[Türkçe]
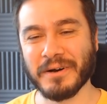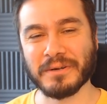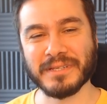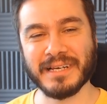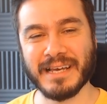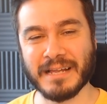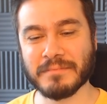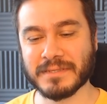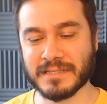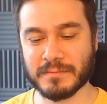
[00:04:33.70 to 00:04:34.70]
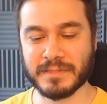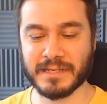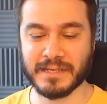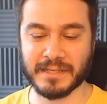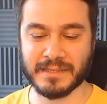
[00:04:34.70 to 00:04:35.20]
Odaya gelmişsiniz bir
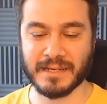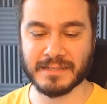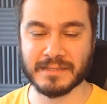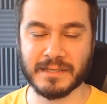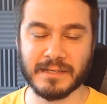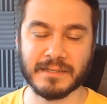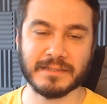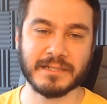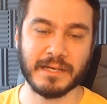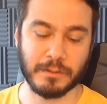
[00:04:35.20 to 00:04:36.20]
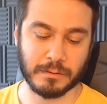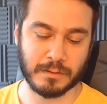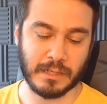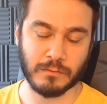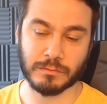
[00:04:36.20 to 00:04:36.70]
tek yatağınızda şey yok
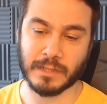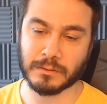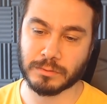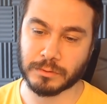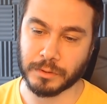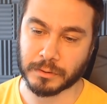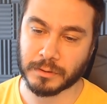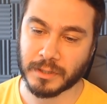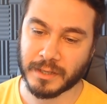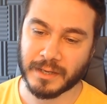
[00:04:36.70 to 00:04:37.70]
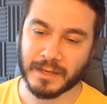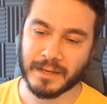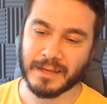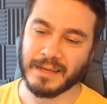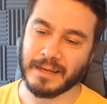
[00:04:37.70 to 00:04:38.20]
havludan kuğu yok.
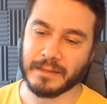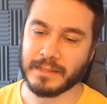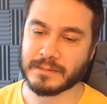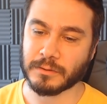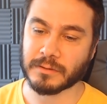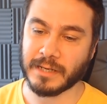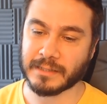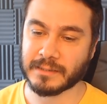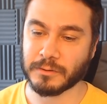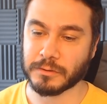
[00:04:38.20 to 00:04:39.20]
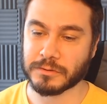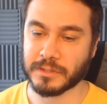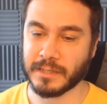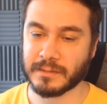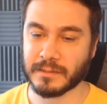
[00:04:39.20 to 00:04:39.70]
Yani neyse onu da artık
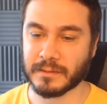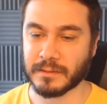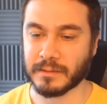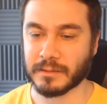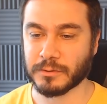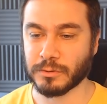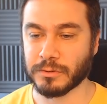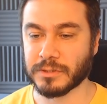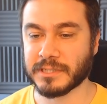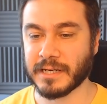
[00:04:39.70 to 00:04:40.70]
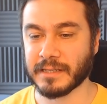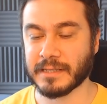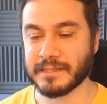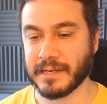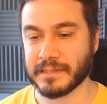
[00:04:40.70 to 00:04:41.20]
oyuncular e, kuğuyu dışarıdan
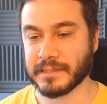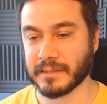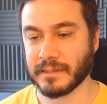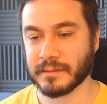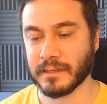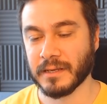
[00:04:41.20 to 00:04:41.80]
çağıracaklar.